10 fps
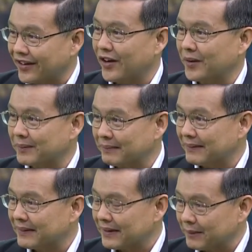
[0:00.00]
ก็
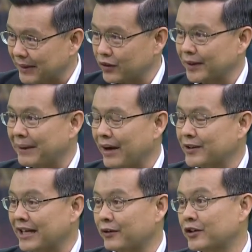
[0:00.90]
มาอยู่ที่ภาค
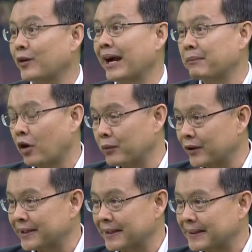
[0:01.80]
วิชาวิศวกรรมคอมพิ
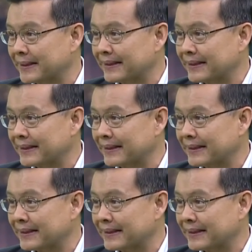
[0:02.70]
วเตอร์